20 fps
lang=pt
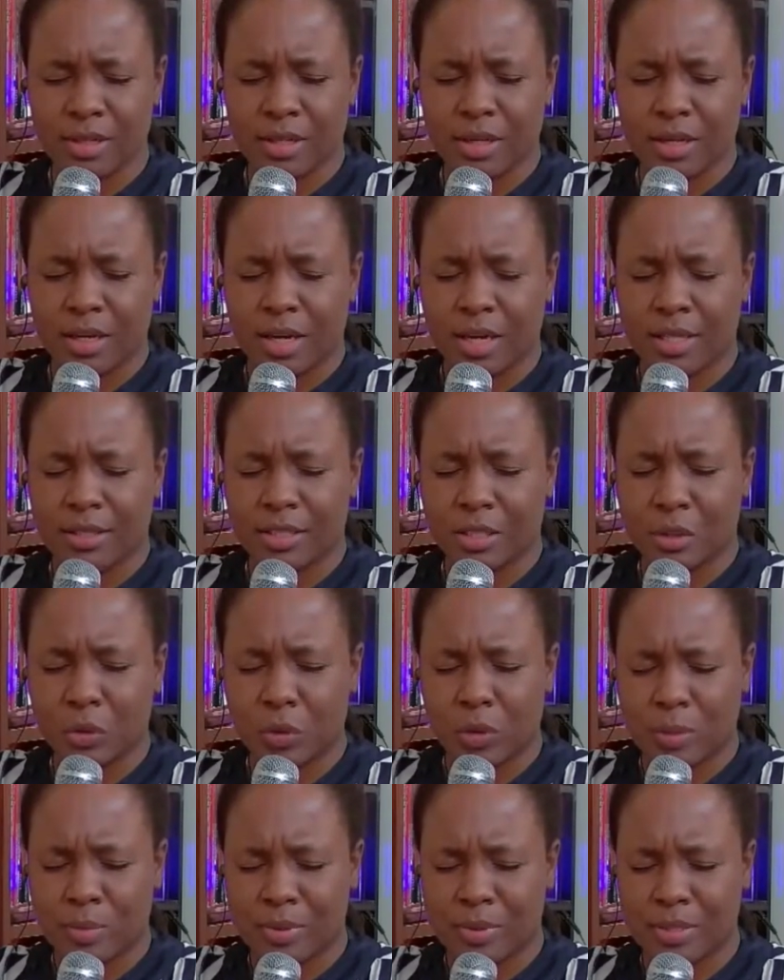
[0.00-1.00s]
Ante a tua
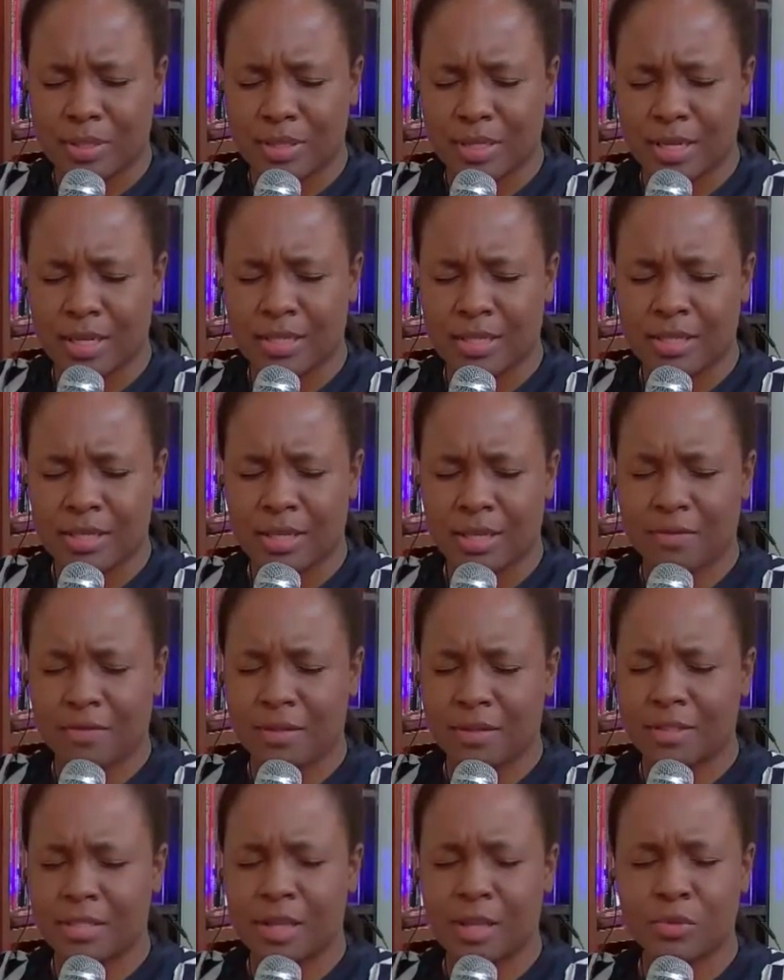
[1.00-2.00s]
presença,
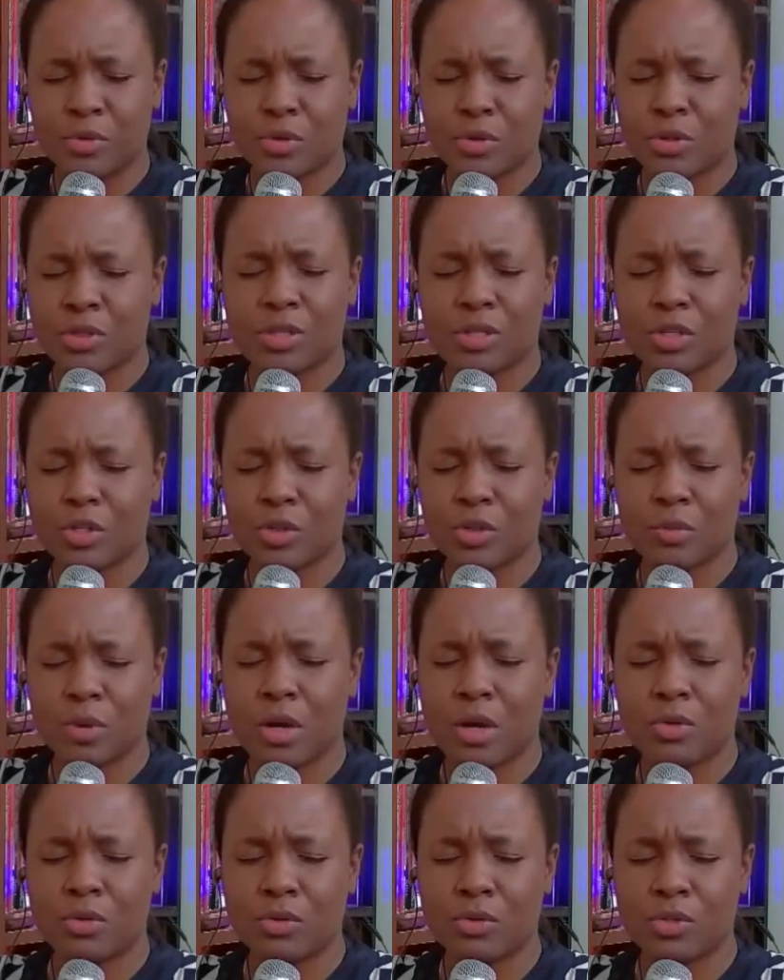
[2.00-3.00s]
levantamos nossas
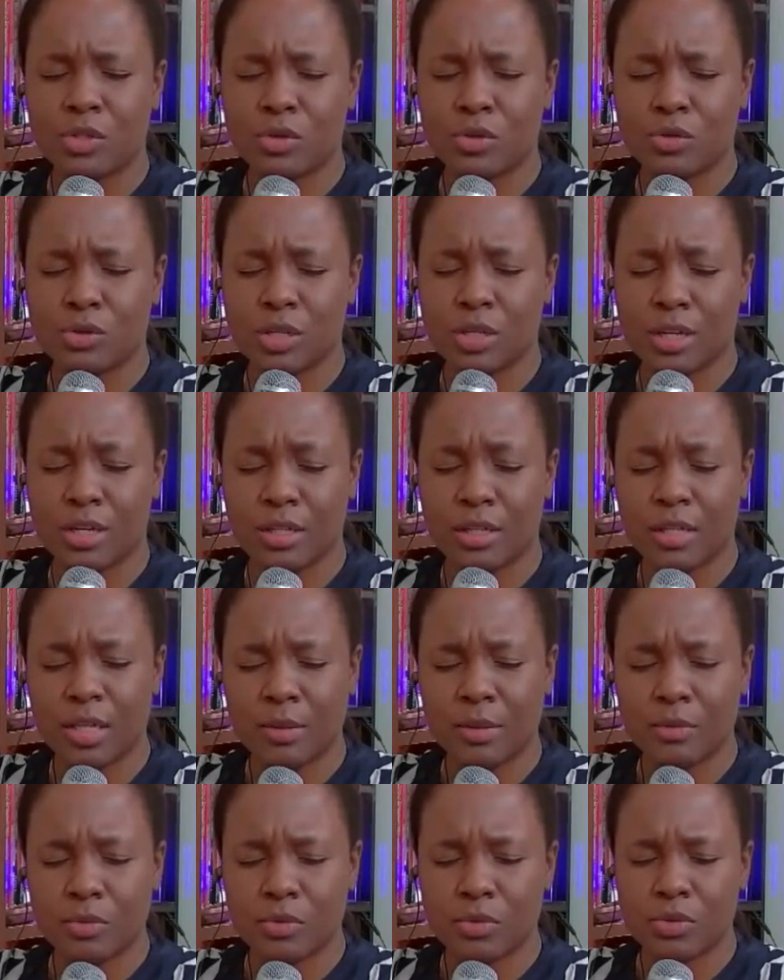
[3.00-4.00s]
mãos e nos
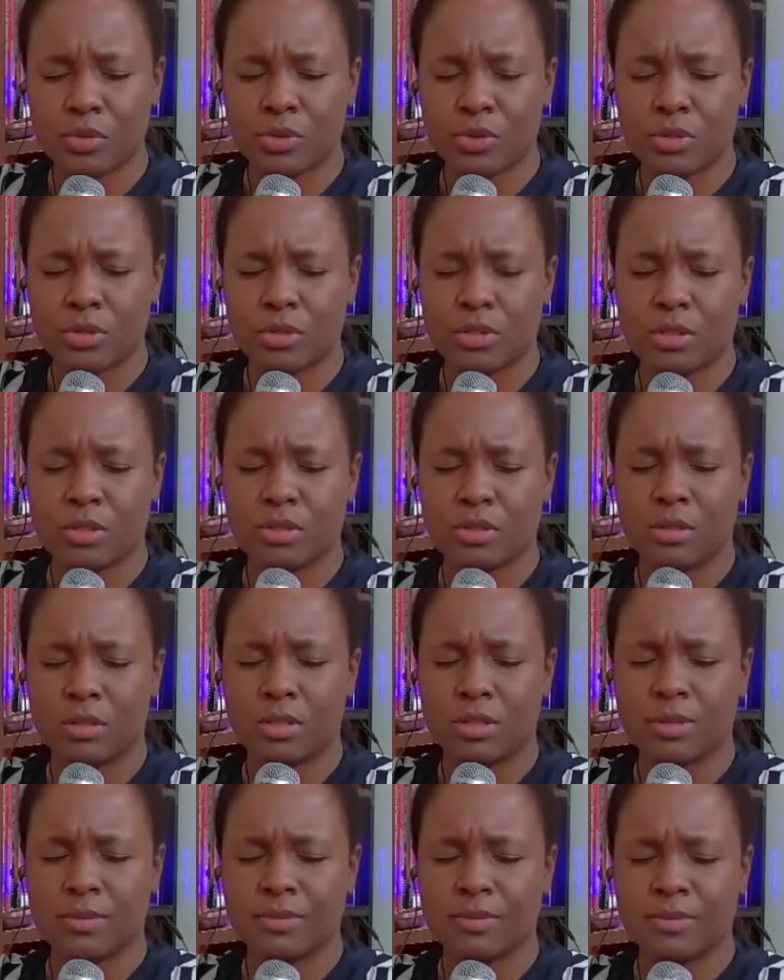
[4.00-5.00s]
rendemos,
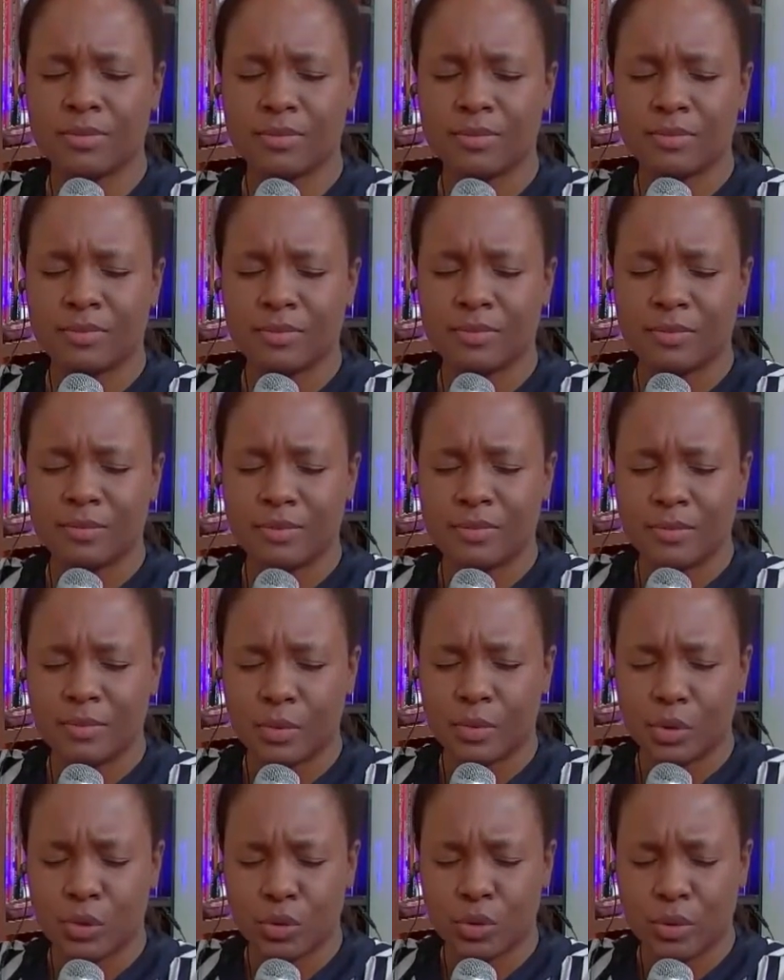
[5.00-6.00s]
Senhor,
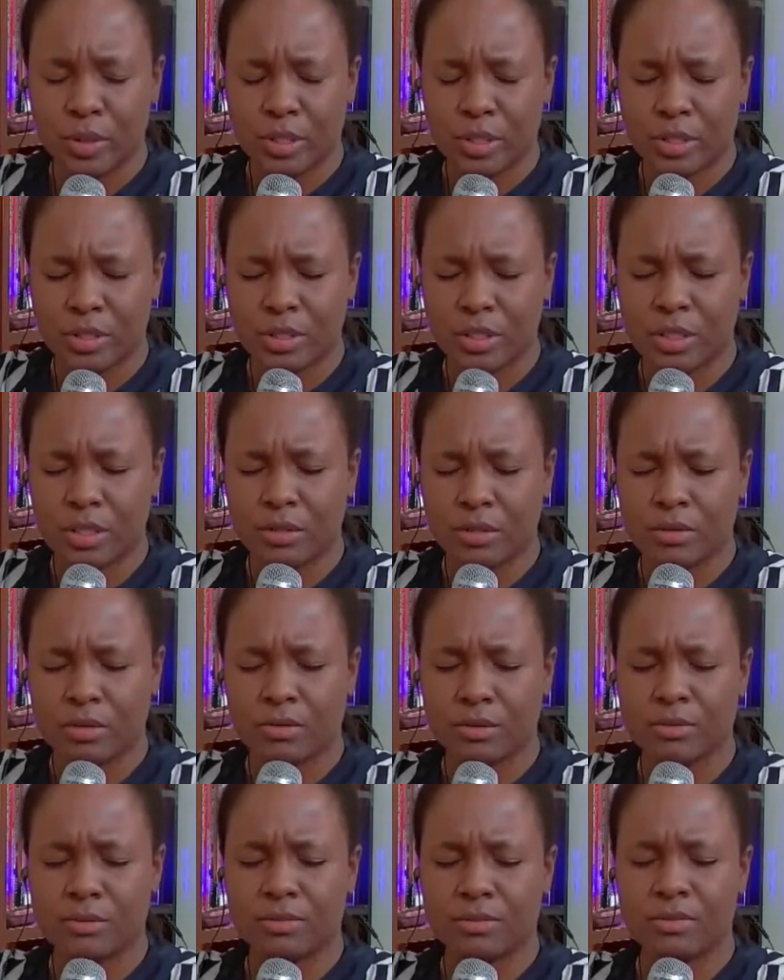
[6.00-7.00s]
pois tu és digno.
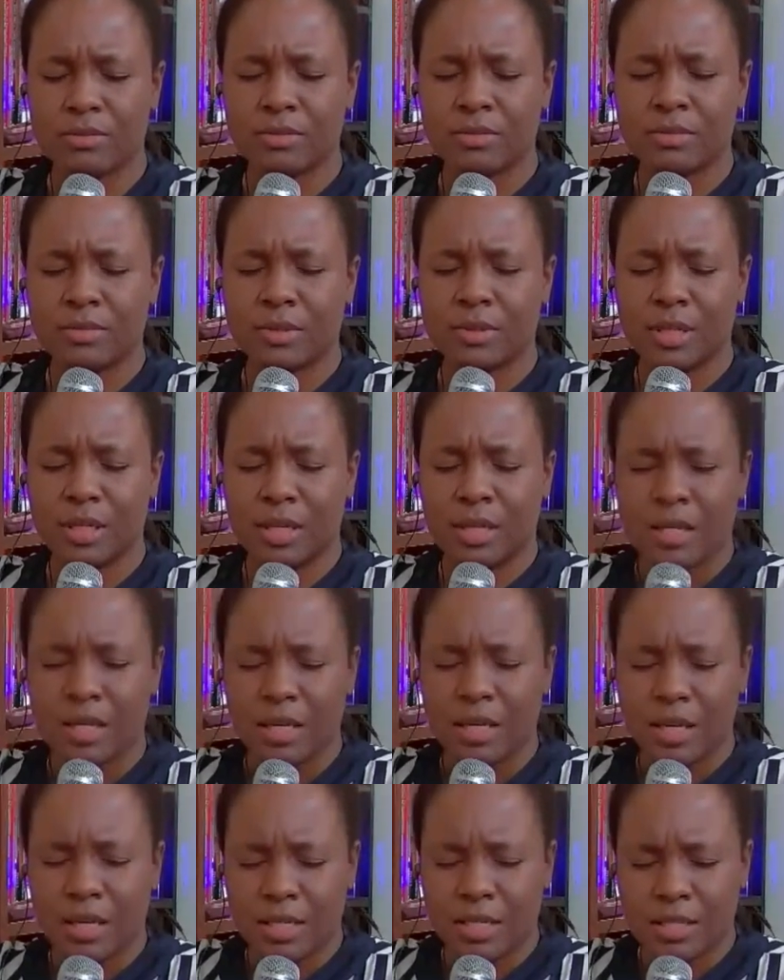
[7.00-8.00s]

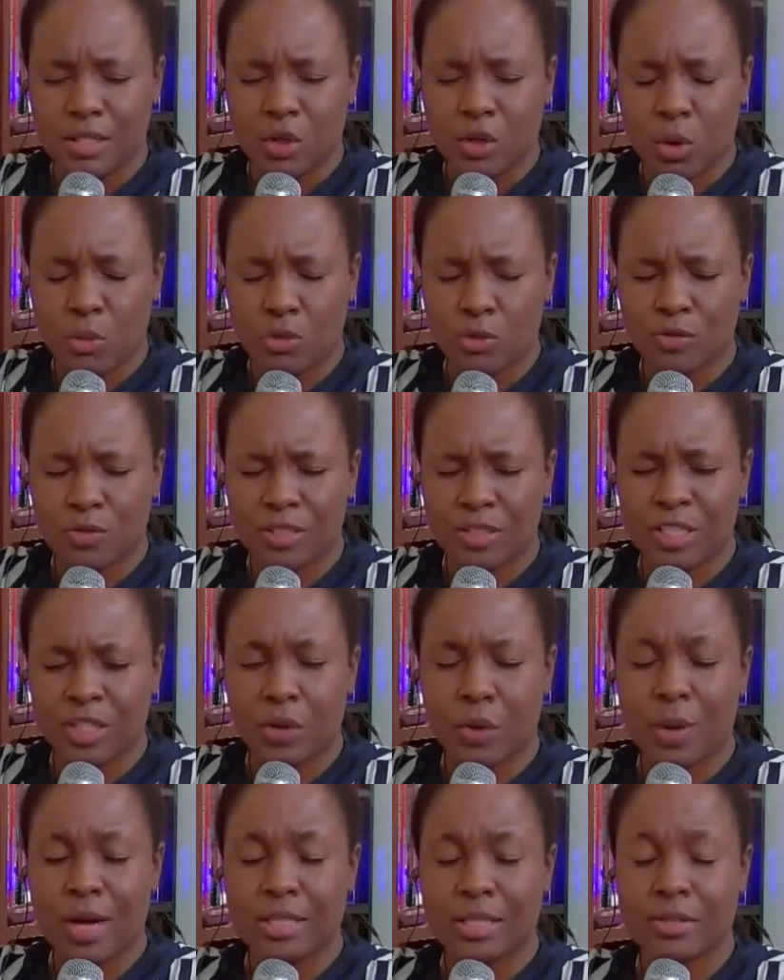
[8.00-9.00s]
Assim como os
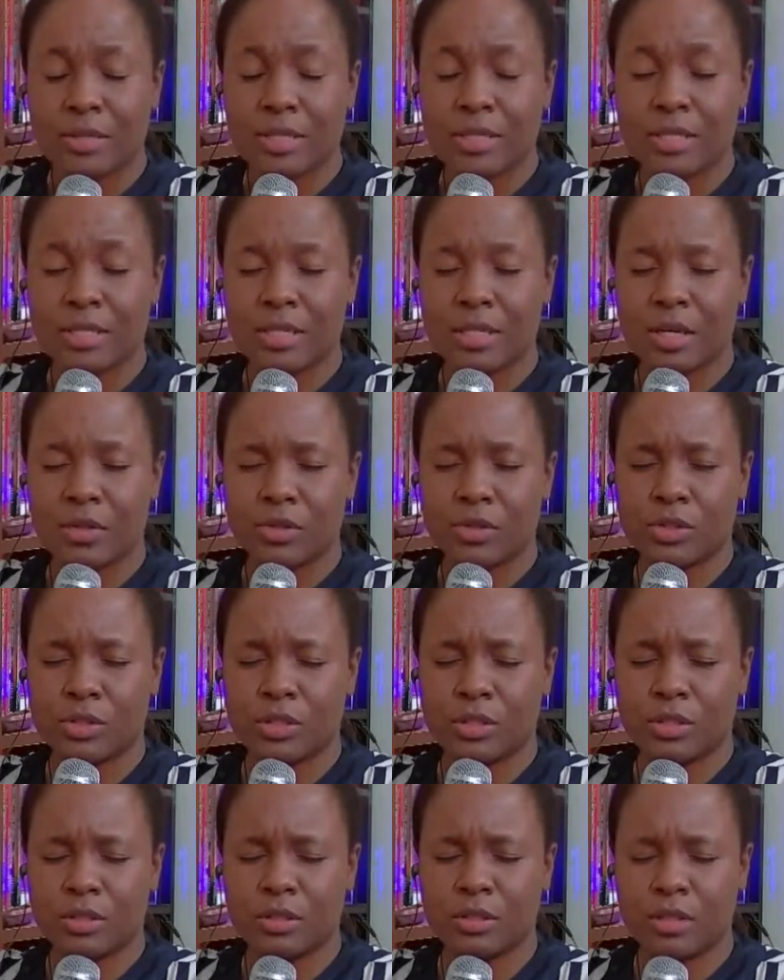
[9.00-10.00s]
24 anciãos,
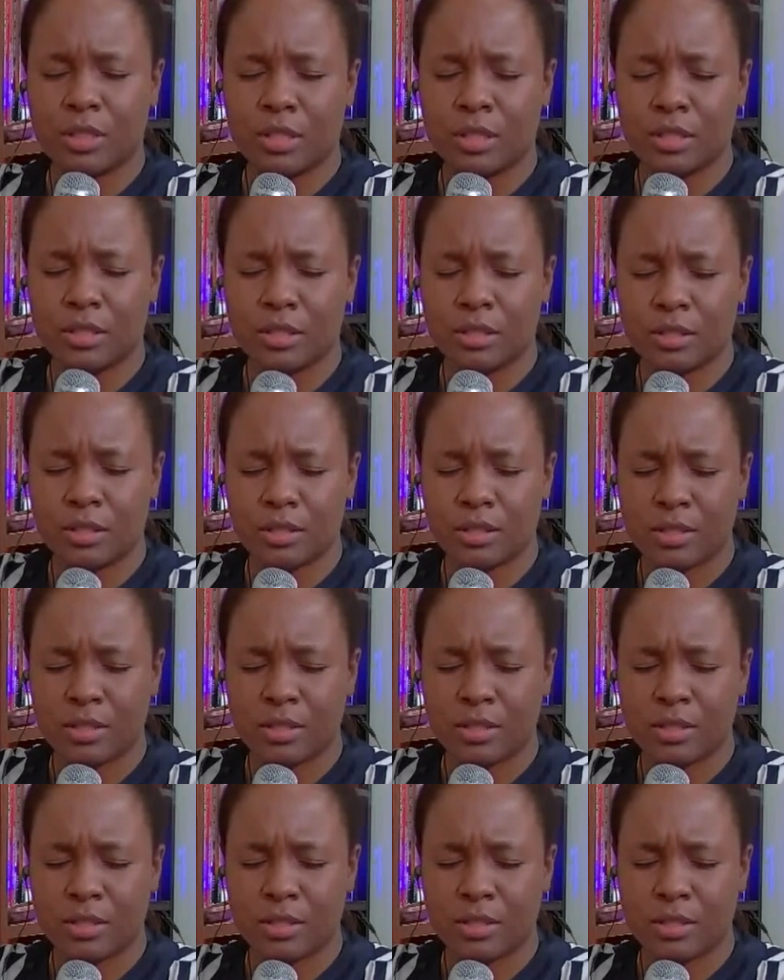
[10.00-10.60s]
Senhor, eles